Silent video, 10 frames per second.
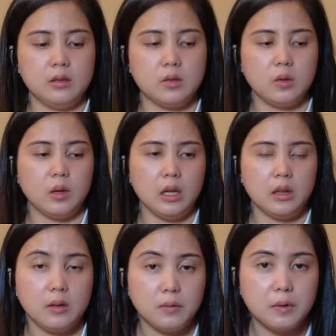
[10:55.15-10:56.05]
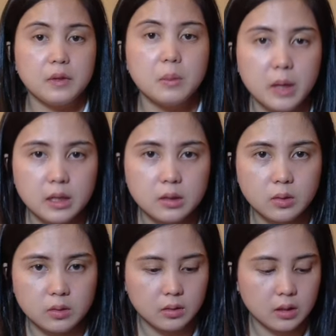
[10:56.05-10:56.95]
So, I think 50
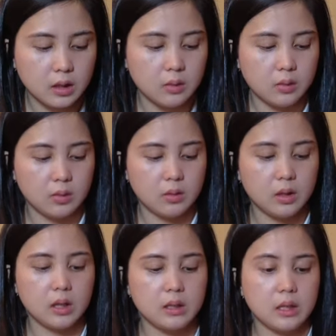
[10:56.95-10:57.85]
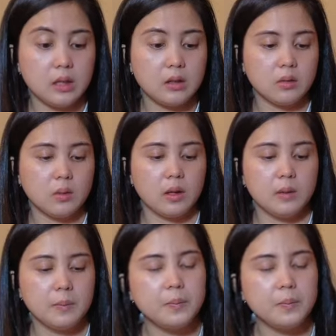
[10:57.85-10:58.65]
pesos. Ganun. Naka-sale to eh.